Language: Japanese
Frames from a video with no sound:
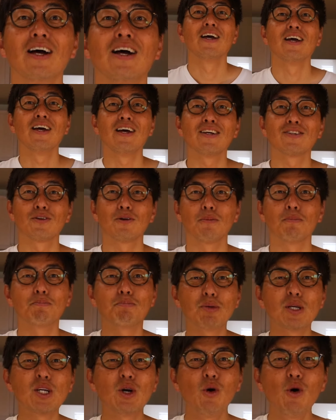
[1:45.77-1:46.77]
ら、その
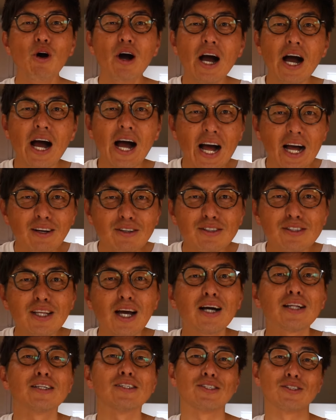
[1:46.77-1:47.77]

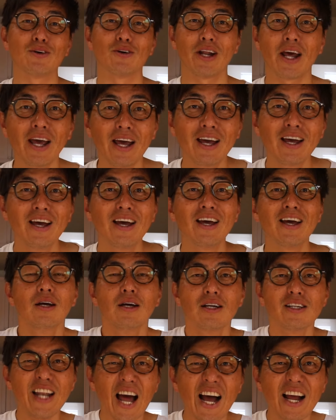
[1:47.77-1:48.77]
ビフォーアフターですよね。
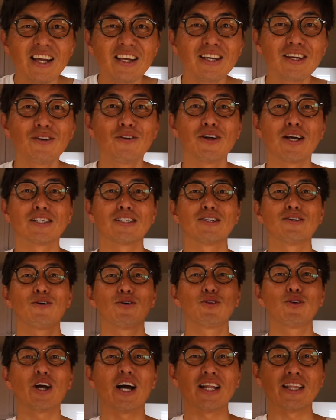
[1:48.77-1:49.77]
何キロ痩せるこ
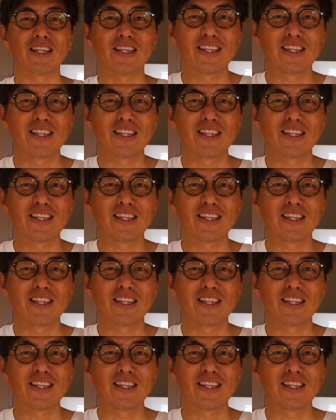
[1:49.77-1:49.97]
とが